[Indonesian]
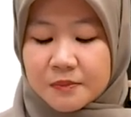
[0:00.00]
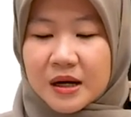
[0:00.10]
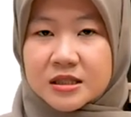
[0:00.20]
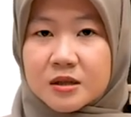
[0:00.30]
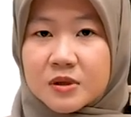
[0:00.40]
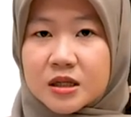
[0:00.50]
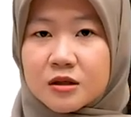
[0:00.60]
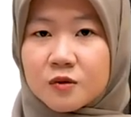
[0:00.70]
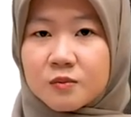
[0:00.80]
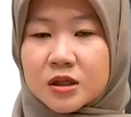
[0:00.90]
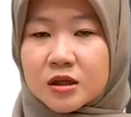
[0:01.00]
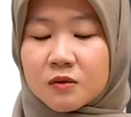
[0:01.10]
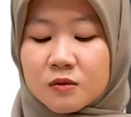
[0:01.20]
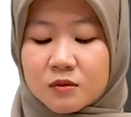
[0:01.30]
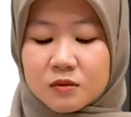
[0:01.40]
Pasti begitu
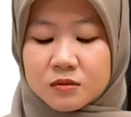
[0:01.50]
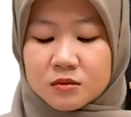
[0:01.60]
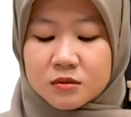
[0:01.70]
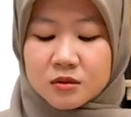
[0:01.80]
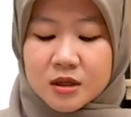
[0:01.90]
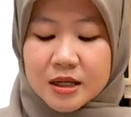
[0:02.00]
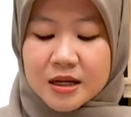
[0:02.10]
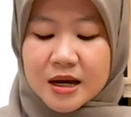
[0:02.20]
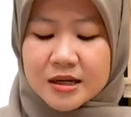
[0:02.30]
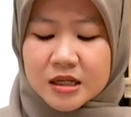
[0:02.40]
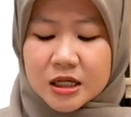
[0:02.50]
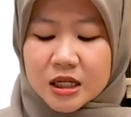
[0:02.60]
pikirku. Gagasan